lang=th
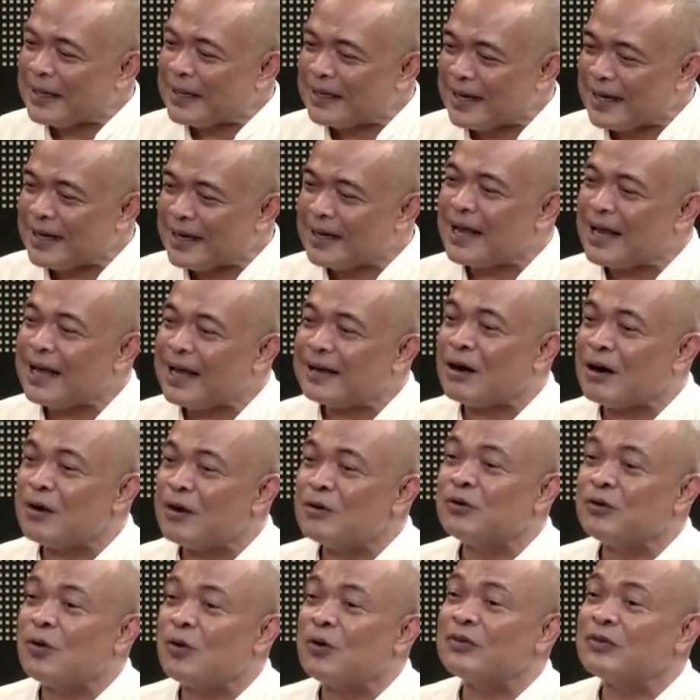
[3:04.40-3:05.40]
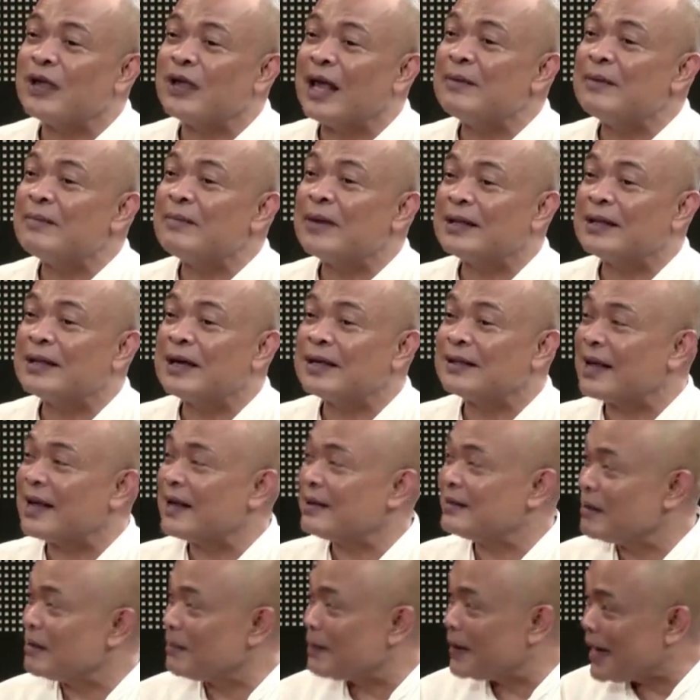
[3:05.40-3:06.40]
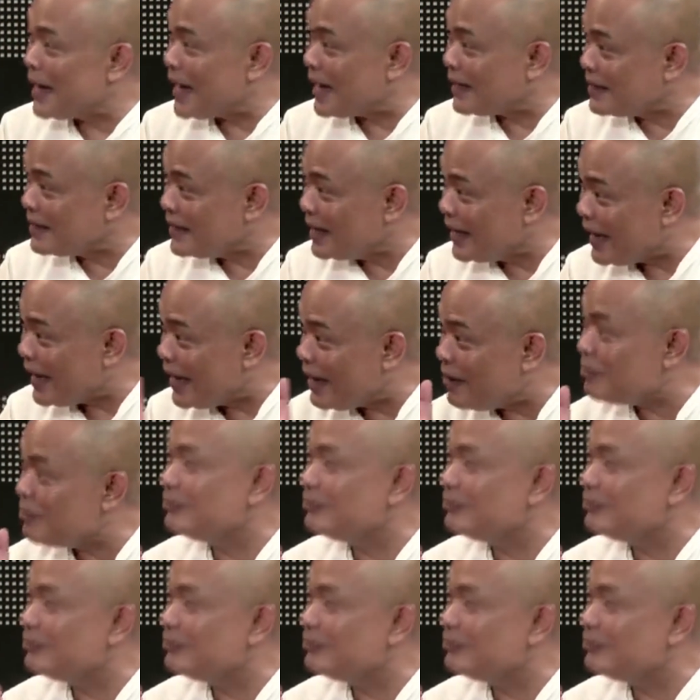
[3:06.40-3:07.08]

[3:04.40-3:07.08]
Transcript: จริงนั้นเขาสงสัยมาตั้งแต่สัปดาห์ที่แล้ว